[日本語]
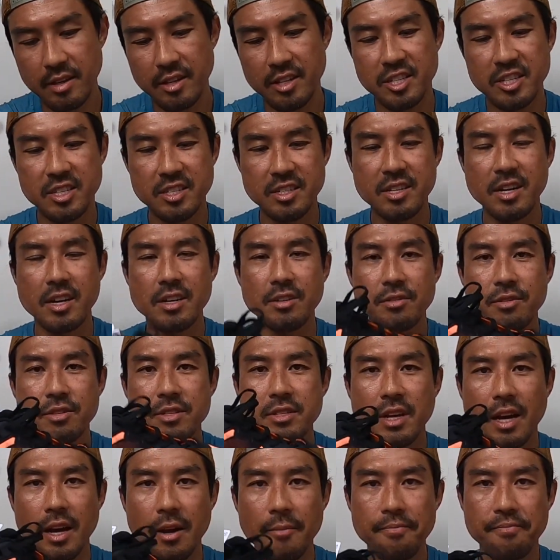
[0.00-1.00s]
しっかりと
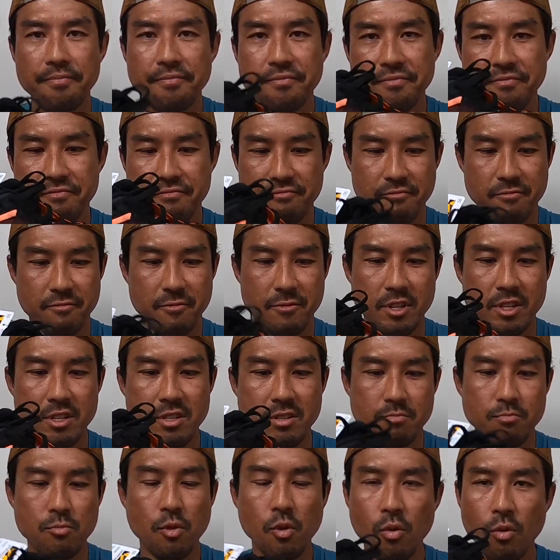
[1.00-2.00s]
した
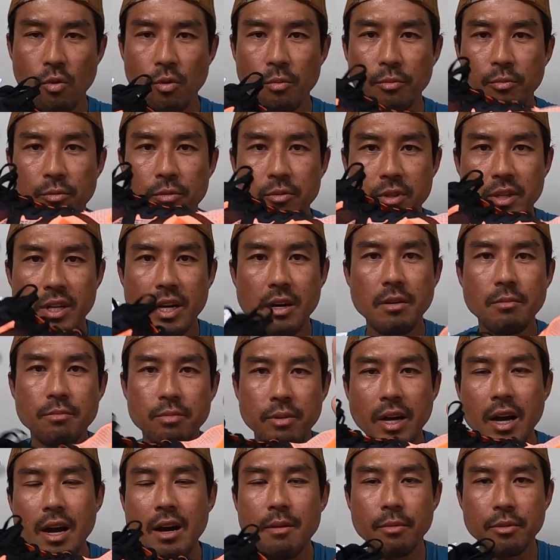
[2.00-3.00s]
もうほん、
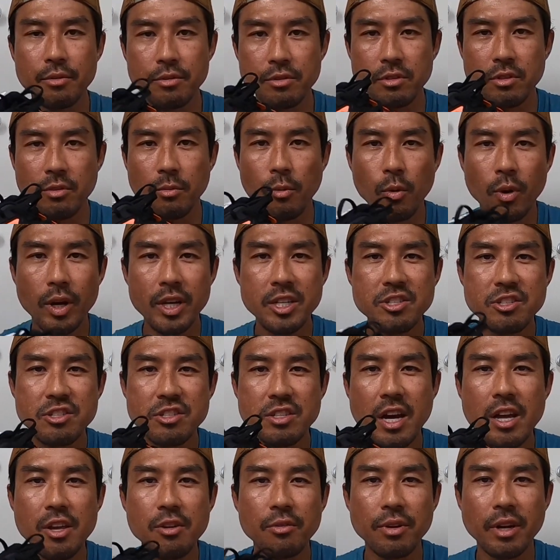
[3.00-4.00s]
カーボンって言ってもおかし
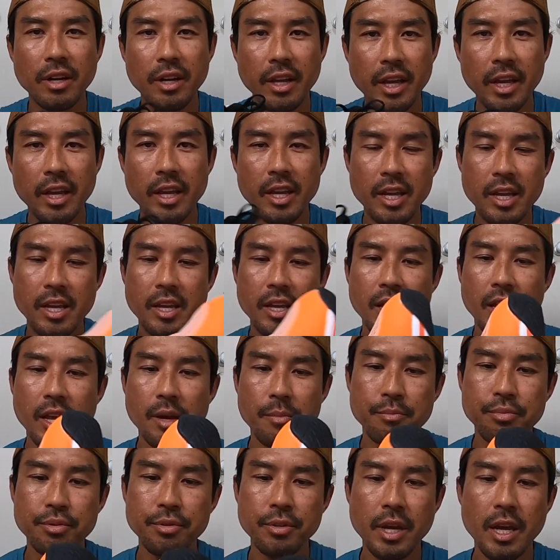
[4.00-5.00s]
くないようなね
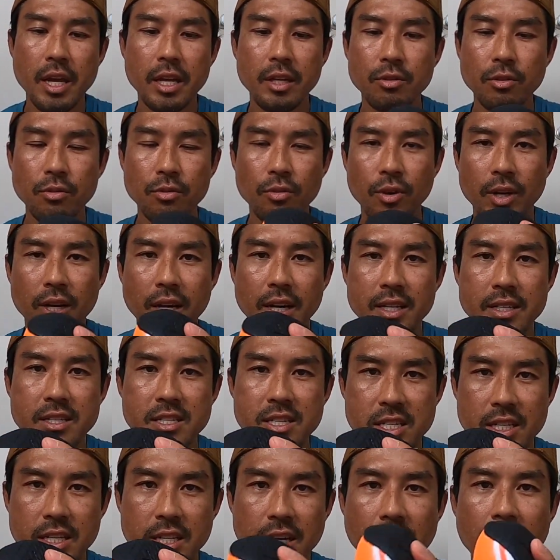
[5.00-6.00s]
プレートの
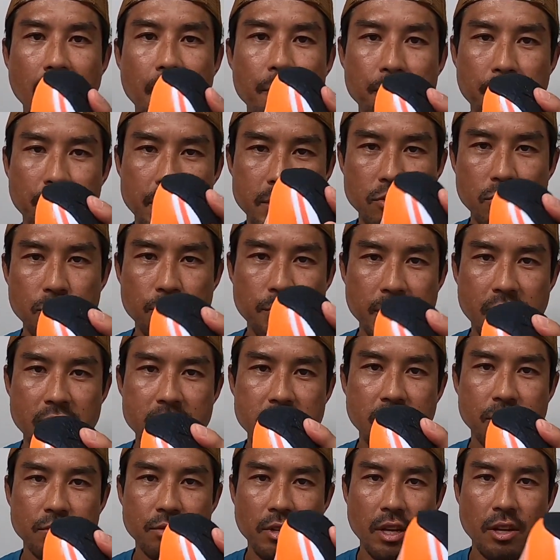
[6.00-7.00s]
感じ反発を生み出
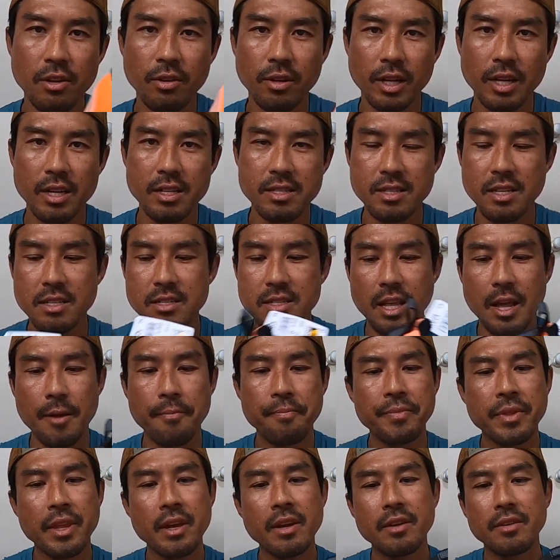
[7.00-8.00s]
してくれるような感じです
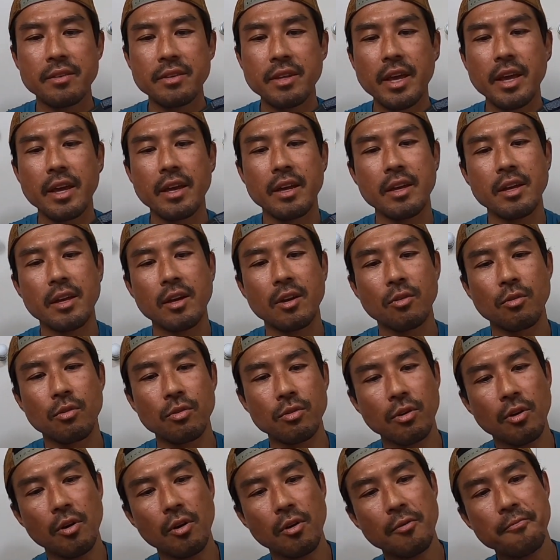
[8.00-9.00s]
ねで
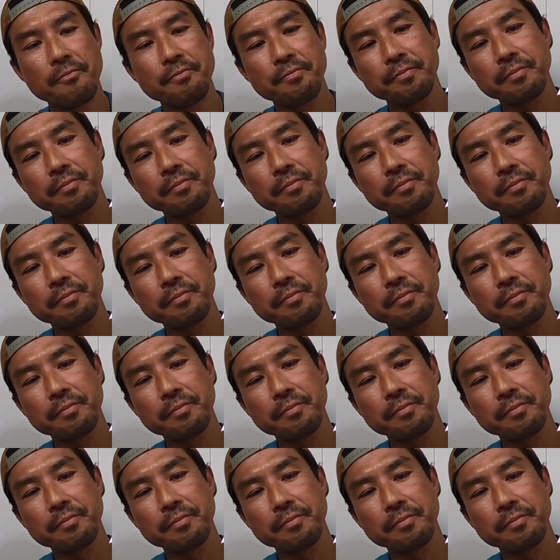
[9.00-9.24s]
この